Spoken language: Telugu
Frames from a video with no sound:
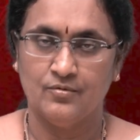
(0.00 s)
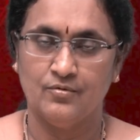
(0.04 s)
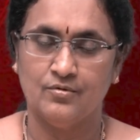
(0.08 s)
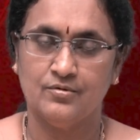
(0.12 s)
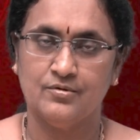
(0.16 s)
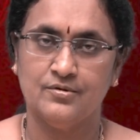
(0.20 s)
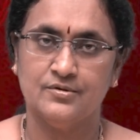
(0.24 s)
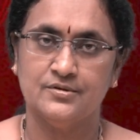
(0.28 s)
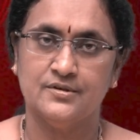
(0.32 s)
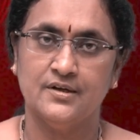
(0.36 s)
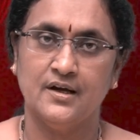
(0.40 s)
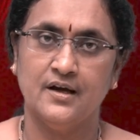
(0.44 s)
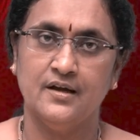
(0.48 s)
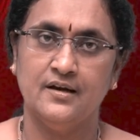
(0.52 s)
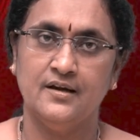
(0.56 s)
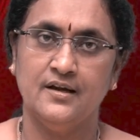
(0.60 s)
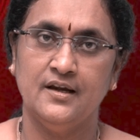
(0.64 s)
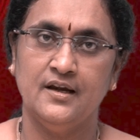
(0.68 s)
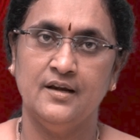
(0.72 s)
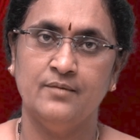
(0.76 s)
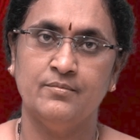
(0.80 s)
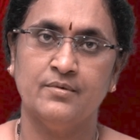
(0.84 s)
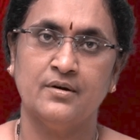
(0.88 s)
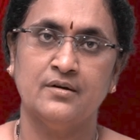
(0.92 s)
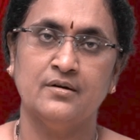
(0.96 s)
ఒక్కోసారి
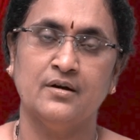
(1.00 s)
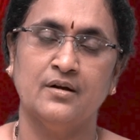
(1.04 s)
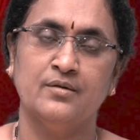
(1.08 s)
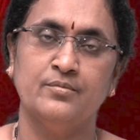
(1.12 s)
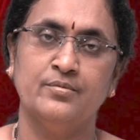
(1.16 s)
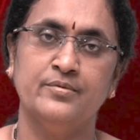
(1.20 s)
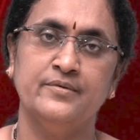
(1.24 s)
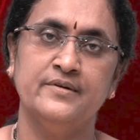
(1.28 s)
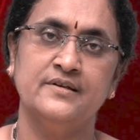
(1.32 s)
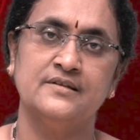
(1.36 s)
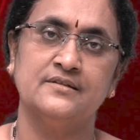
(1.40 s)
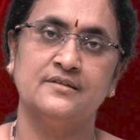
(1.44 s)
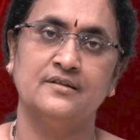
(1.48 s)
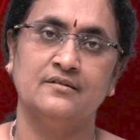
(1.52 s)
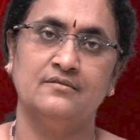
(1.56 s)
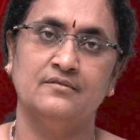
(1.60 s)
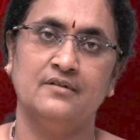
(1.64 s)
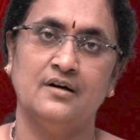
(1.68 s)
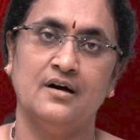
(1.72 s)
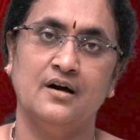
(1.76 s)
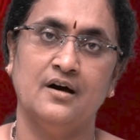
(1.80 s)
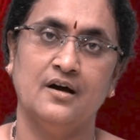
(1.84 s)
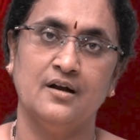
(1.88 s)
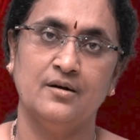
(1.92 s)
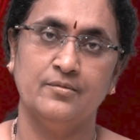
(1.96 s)
మనం అనుభవిస్తాం
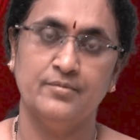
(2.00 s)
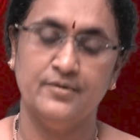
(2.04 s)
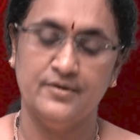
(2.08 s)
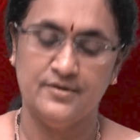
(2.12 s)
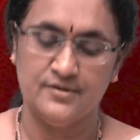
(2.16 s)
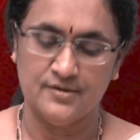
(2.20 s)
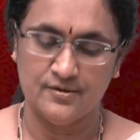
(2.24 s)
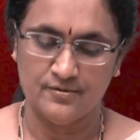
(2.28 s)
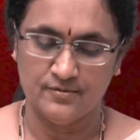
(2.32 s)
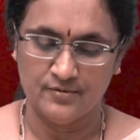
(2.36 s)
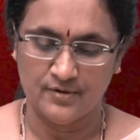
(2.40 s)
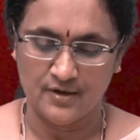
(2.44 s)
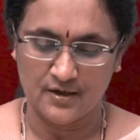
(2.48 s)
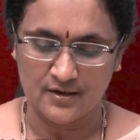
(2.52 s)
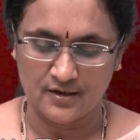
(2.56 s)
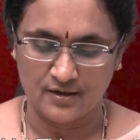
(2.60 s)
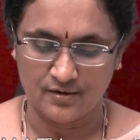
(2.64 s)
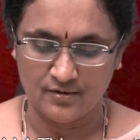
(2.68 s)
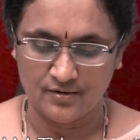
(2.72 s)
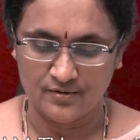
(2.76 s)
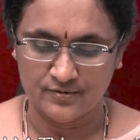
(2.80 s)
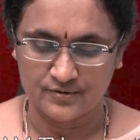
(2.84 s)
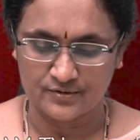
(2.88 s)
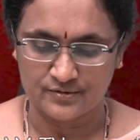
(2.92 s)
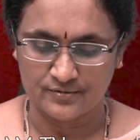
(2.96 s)
ఆ అనుభవించిన కూడా
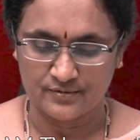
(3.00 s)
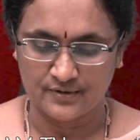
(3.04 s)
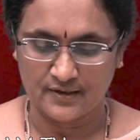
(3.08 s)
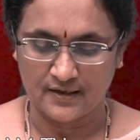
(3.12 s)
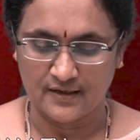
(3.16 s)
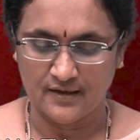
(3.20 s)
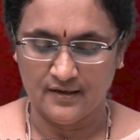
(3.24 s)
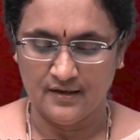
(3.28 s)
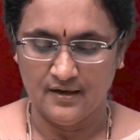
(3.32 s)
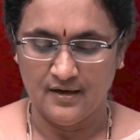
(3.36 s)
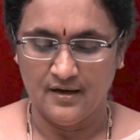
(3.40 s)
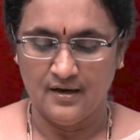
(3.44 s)
కల్లో వస్తుంటాయి